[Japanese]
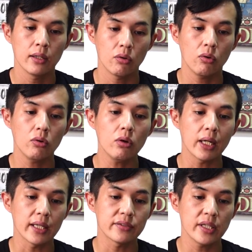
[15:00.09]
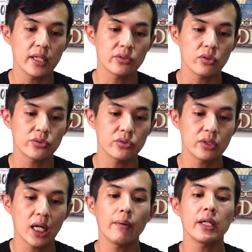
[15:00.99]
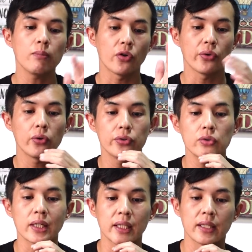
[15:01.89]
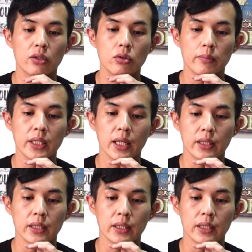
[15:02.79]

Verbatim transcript: 今後はね、製造する側にも余裕が出てくるみた